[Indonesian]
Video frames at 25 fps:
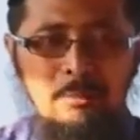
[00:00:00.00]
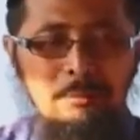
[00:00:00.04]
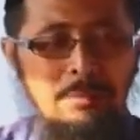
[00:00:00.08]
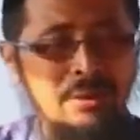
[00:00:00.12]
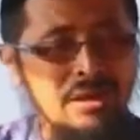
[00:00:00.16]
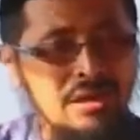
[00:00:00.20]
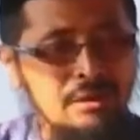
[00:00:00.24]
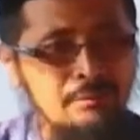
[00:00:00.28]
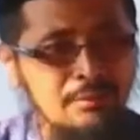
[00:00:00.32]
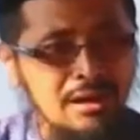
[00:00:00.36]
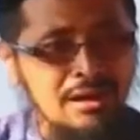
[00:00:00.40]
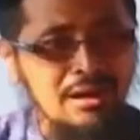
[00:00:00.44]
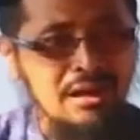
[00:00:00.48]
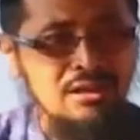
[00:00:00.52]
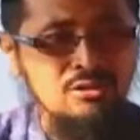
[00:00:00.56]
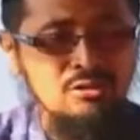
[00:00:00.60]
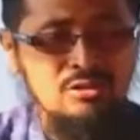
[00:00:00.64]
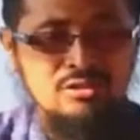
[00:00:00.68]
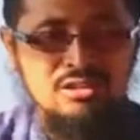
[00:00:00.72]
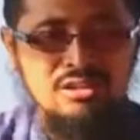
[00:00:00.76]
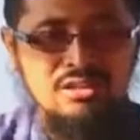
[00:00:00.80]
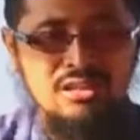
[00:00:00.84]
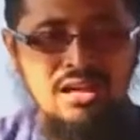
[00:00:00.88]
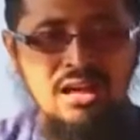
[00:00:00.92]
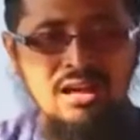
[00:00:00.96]
Beriman atau
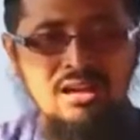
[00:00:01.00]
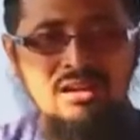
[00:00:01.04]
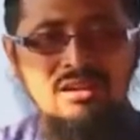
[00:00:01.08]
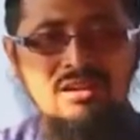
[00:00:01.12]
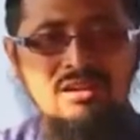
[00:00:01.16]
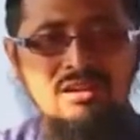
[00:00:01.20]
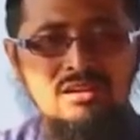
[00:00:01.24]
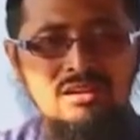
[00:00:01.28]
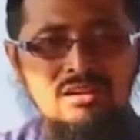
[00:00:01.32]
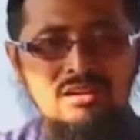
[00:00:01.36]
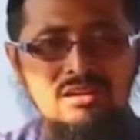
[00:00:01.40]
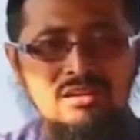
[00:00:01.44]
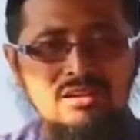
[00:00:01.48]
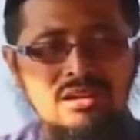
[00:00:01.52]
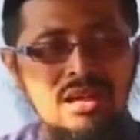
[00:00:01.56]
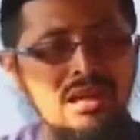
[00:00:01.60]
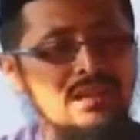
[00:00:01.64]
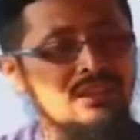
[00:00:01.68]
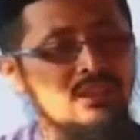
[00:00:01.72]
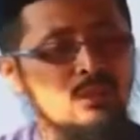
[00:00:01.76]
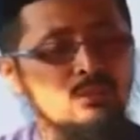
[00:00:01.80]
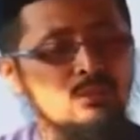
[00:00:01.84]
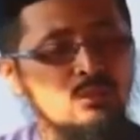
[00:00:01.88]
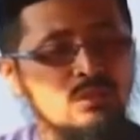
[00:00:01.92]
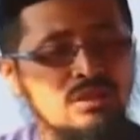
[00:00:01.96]
tidak?
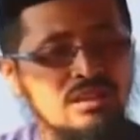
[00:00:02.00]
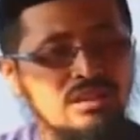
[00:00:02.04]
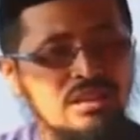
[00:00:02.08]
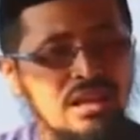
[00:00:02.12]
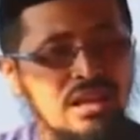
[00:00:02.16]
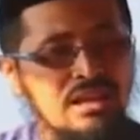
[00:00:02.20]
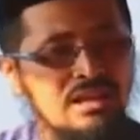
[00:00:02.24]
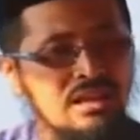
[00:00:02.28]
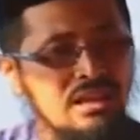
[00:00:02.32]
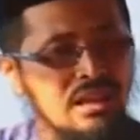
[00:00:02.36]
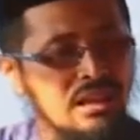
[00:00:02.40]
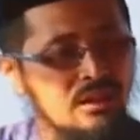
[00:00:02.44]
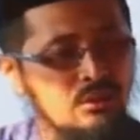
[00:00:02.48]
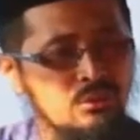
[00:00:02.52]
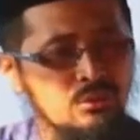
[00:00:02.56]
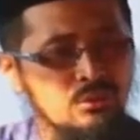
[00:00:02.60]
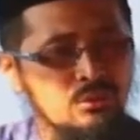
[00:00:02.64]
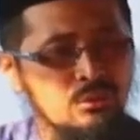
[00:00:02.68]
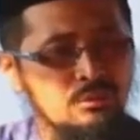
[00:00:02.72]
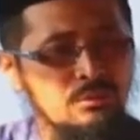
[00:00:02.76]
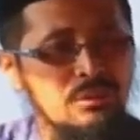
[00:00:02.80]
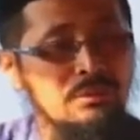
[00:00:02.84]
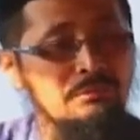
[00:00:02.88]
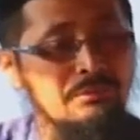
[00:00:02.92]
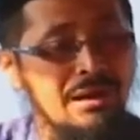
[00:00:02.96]
Atau mungkin Anda ragu,
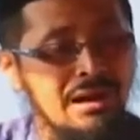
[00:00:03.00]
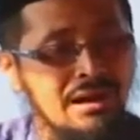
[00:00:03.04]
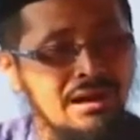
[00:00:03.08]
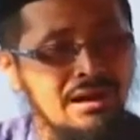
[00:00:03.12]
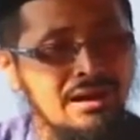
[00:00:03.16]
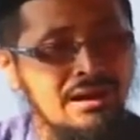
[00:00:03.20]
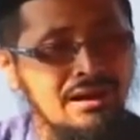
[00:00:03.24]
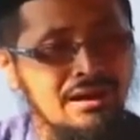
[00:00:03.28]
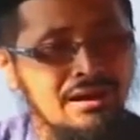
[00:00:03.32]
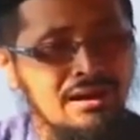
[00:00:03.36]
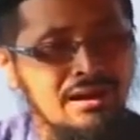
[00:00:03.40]
bimbang.